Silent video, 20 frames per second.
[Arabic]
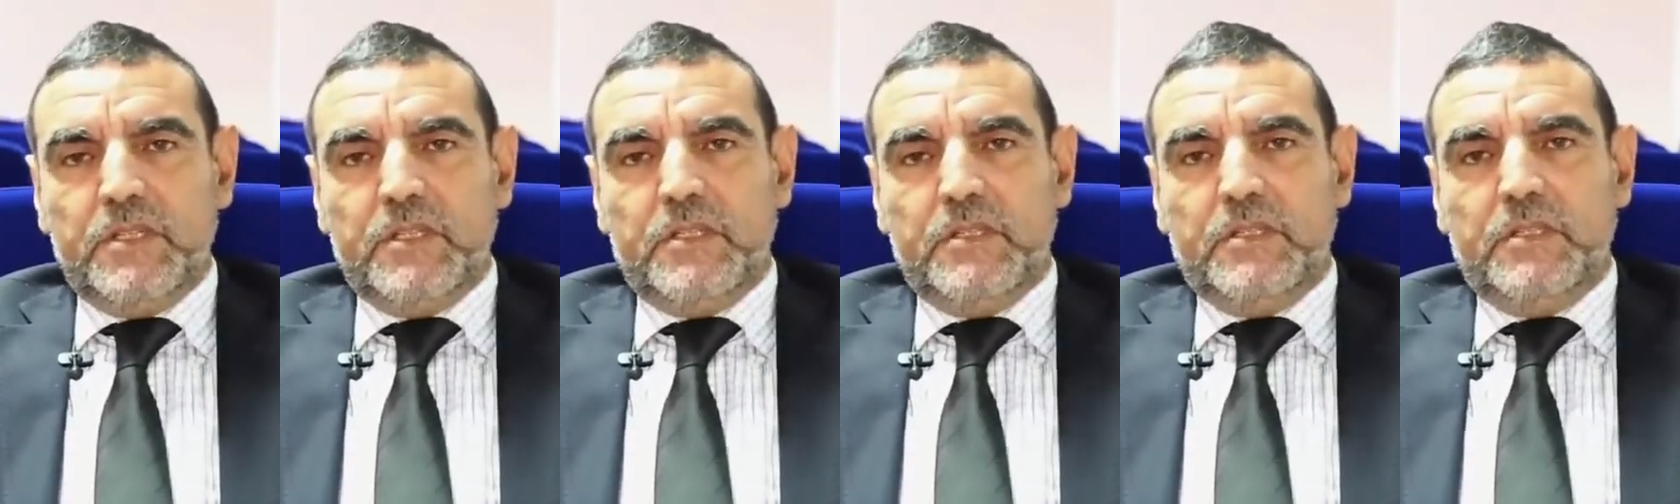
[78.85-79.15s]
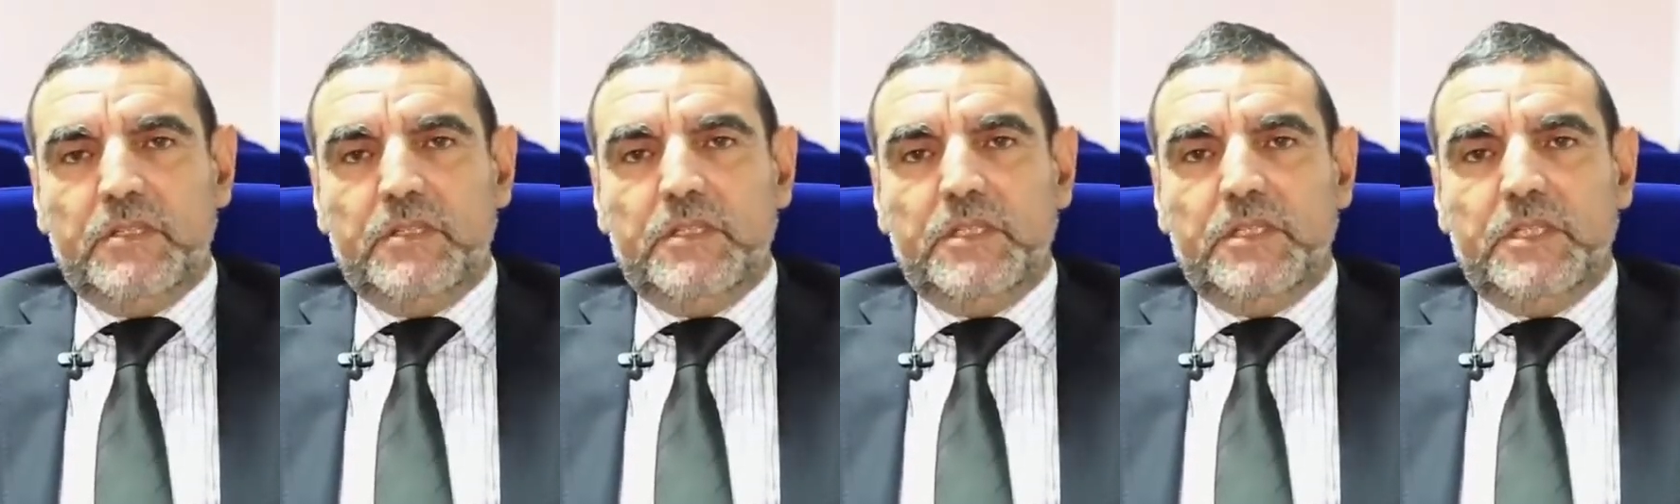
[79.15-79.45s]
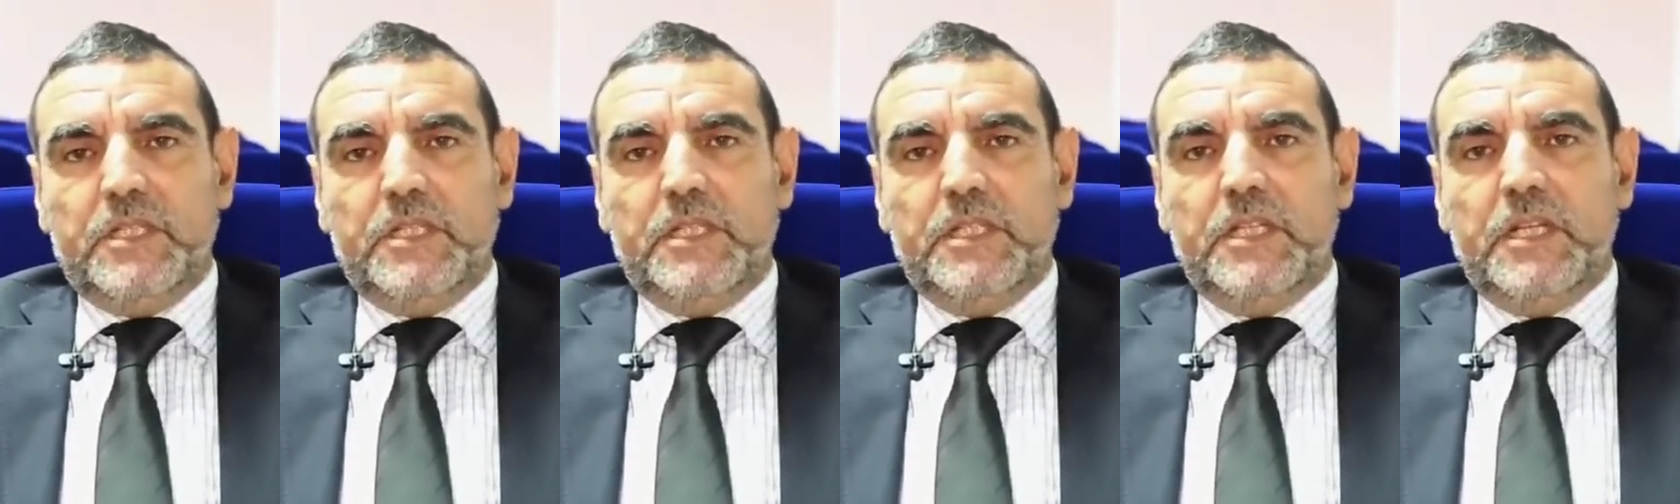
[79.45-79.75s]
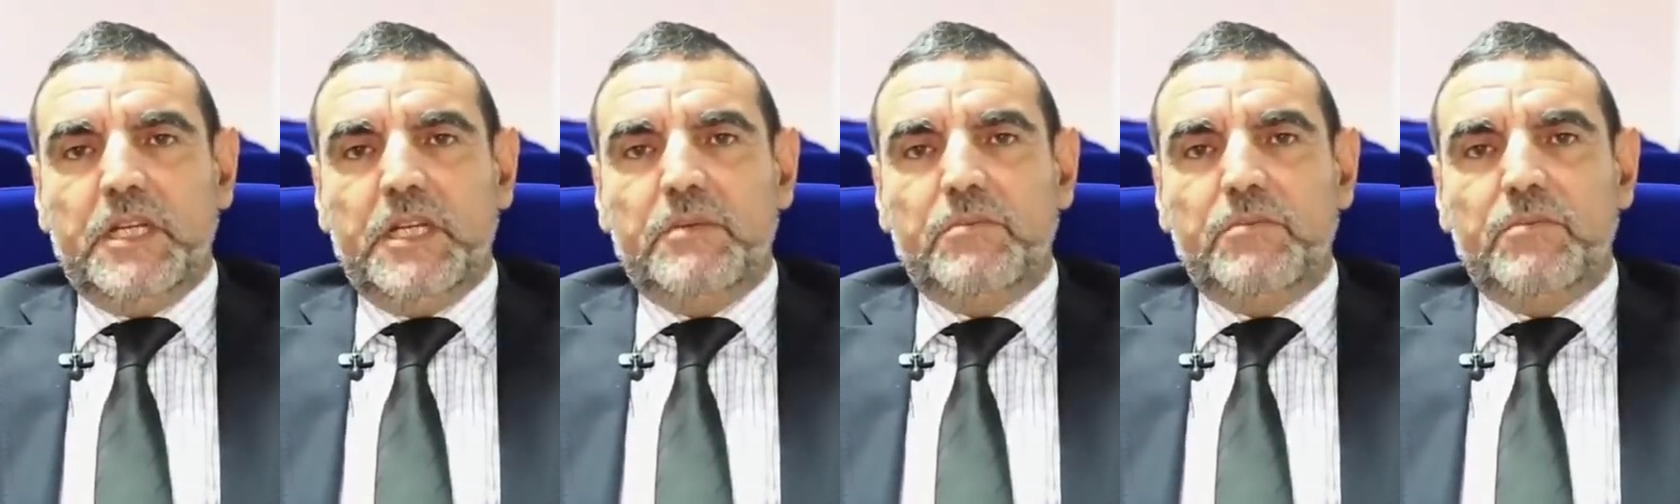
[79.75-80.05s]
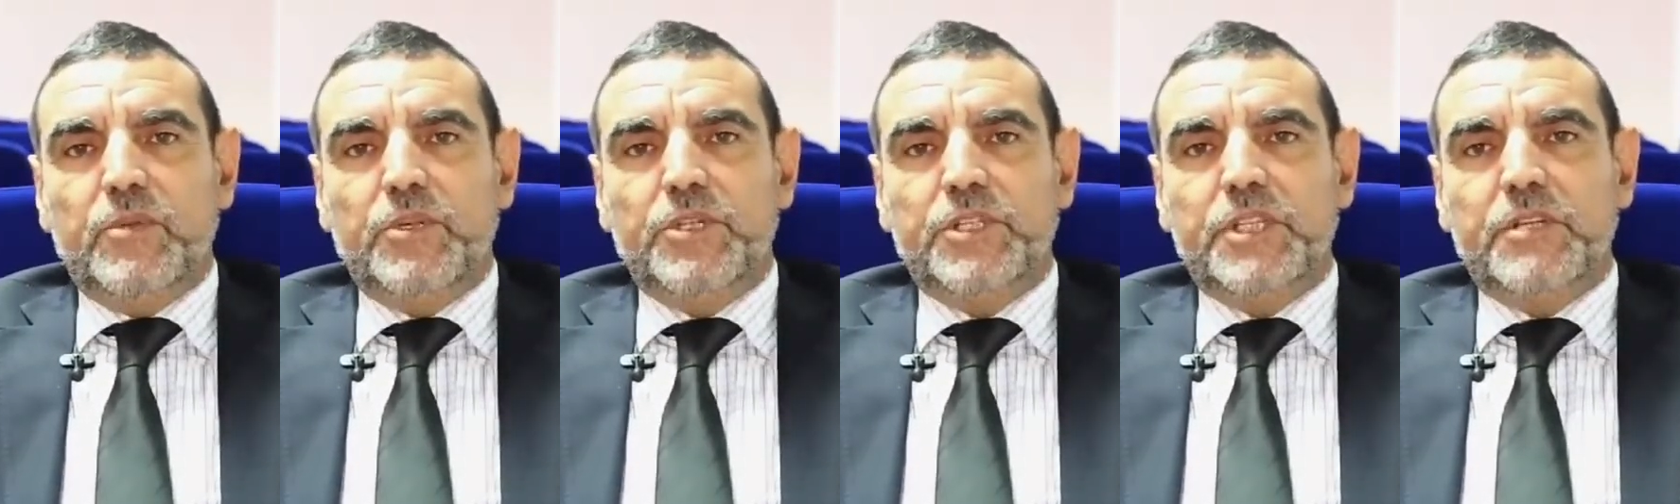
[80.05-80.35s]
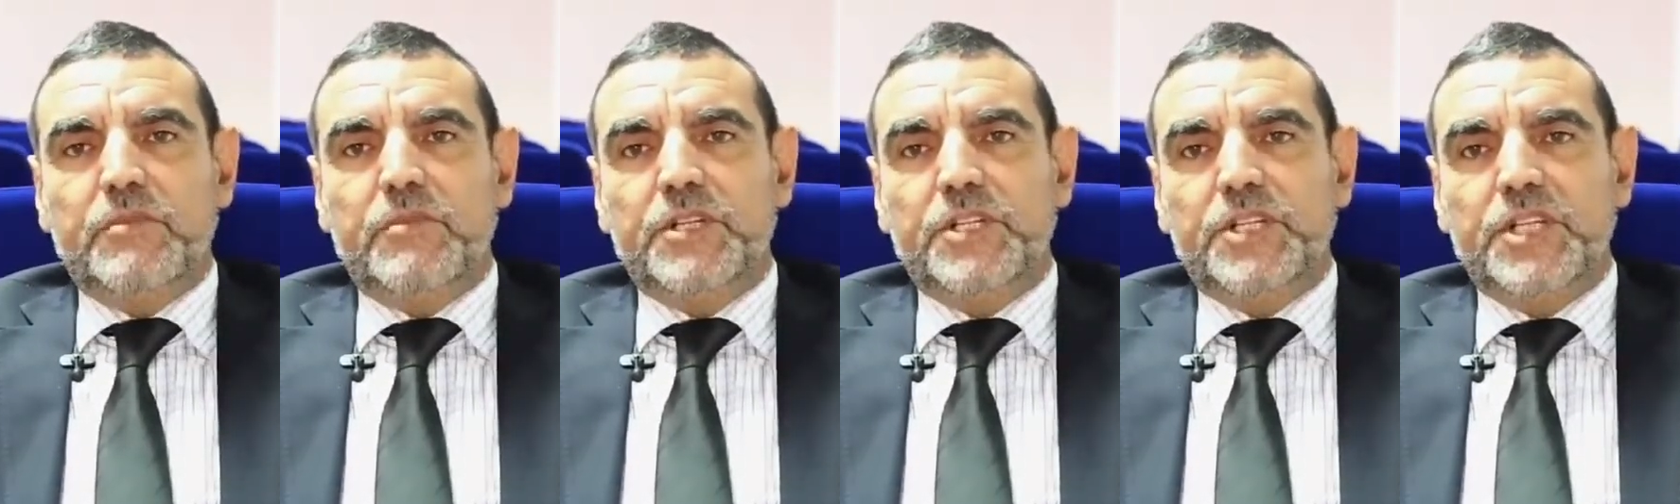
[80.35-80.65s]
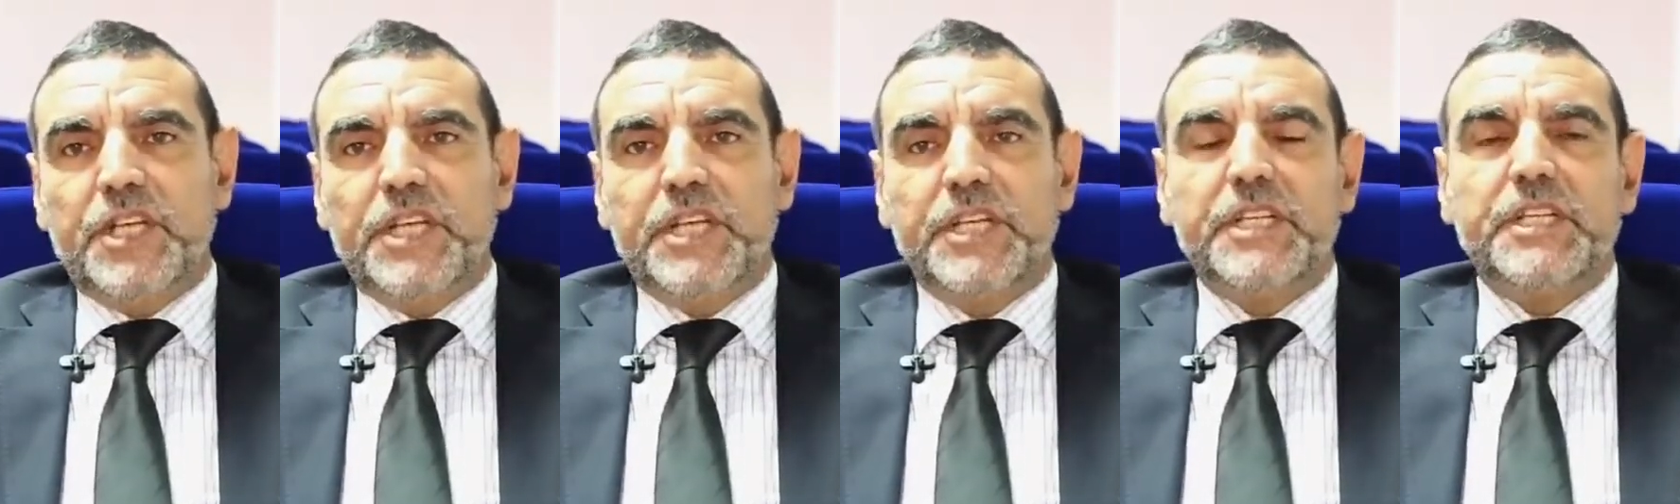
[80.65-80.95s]
آه، يعني محتوى
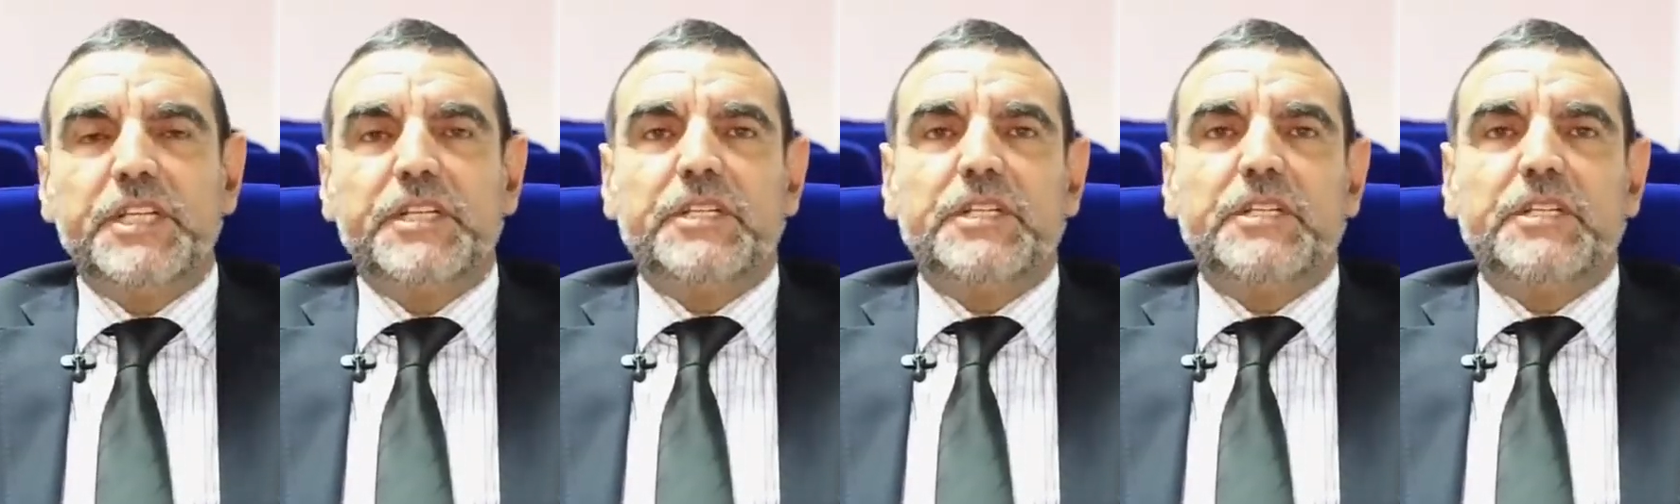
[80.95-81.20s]
الشعير